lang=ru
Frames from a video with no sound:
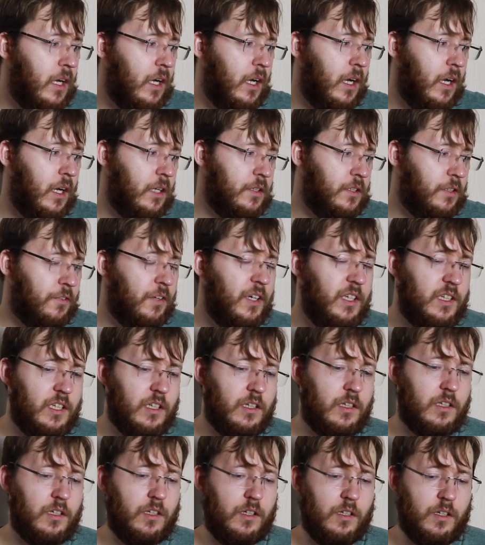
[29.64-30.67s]
а, давайте
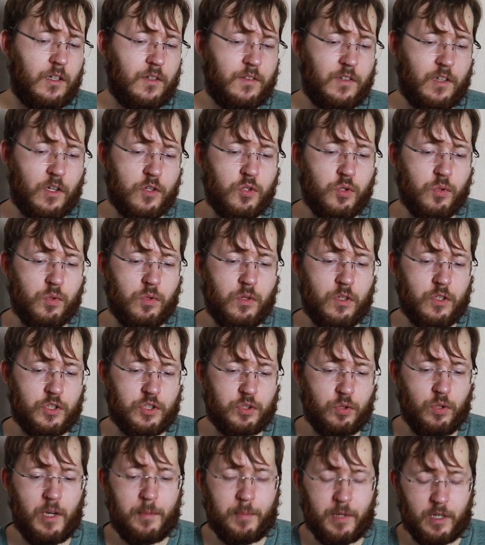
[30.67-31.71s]
э, расскажу,
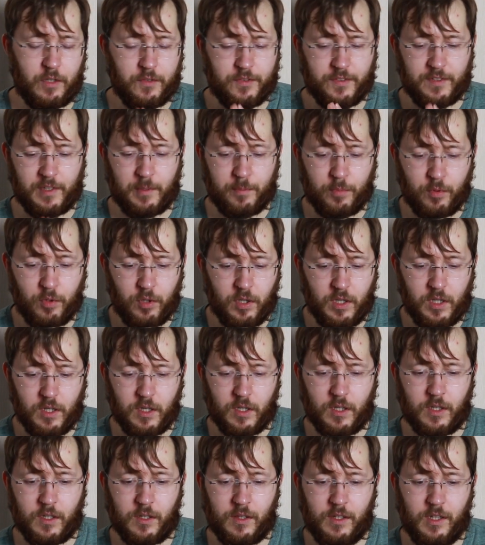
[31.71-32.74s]
что я брал с собой
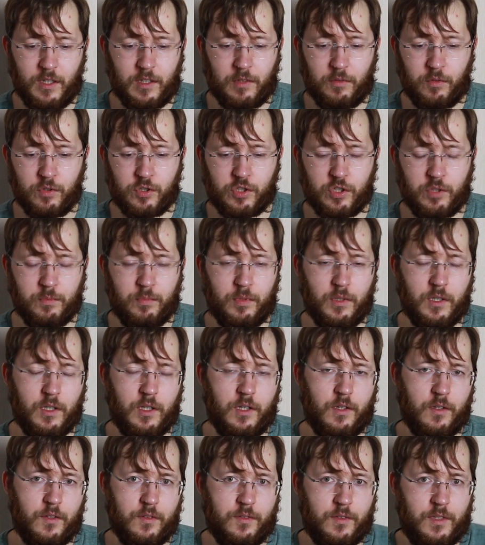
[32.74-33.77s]
э, для того, чтобы
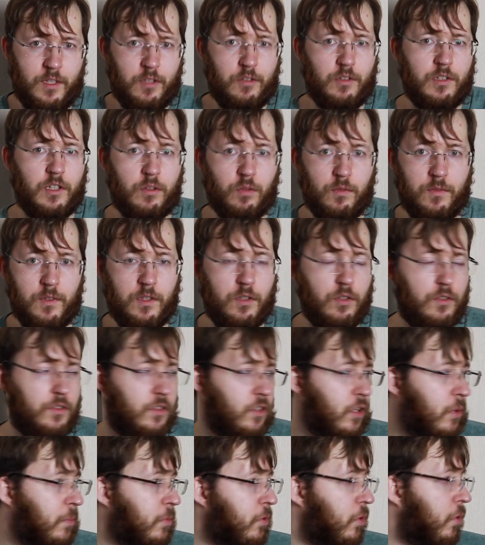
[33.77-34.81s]
э, сделать эту
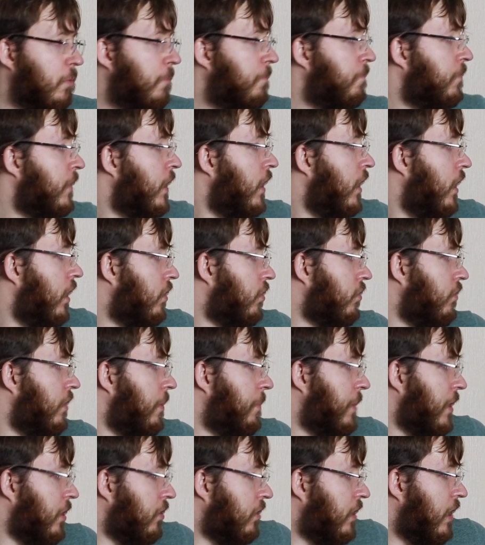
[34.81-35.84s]
видеосъемку. Ну,
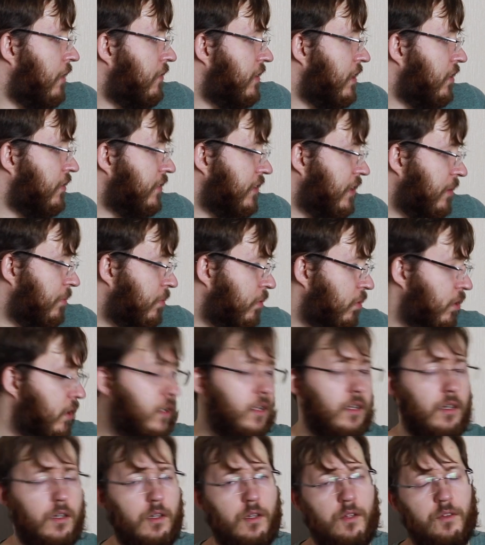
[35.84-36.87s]
во-первых, я взял с
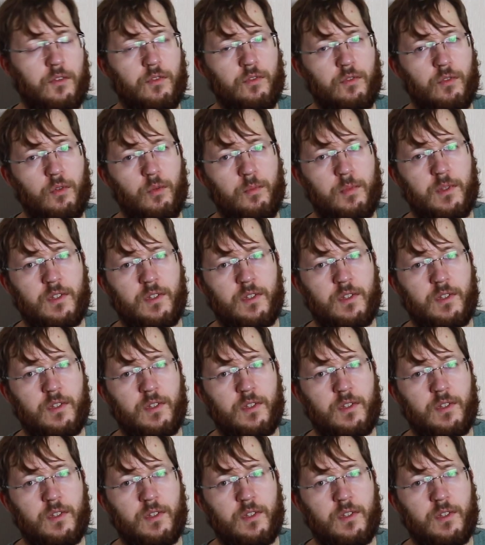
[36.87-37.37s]
собой свою